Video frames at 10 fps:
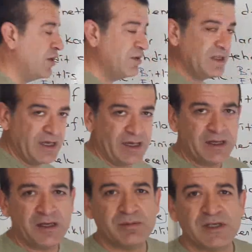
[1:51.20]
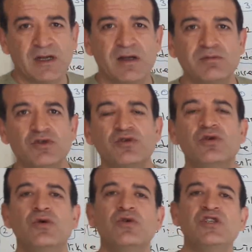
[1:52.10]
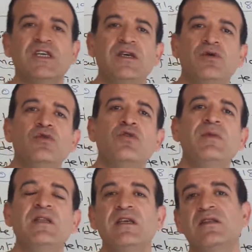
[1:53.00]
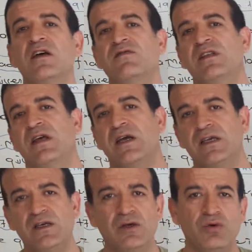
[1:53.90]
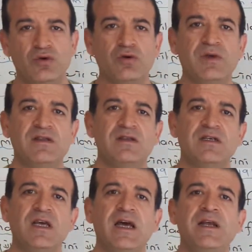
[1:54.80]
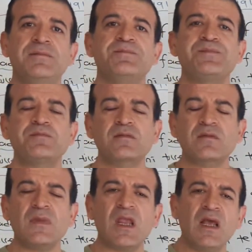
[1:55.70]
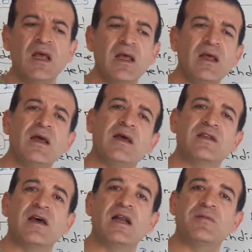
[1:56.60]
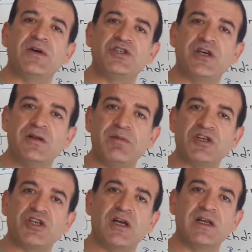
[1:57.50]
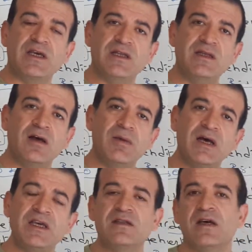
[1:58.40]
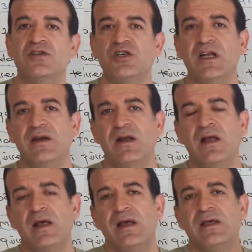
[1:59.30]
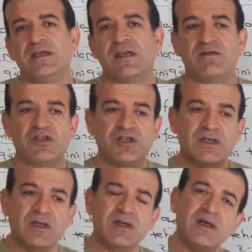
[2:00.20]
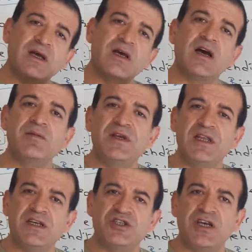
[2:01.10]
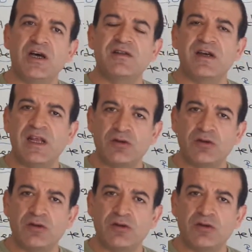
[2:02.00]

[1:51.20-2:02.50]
döneminde imzalandı. Çünkü önceki hükümet İttihat ve Terakki hükümetidir. Yani e, Talat Paşa'nın başkanlık ettiği ama İttihatçılar savaşın e, kaybedileceği artık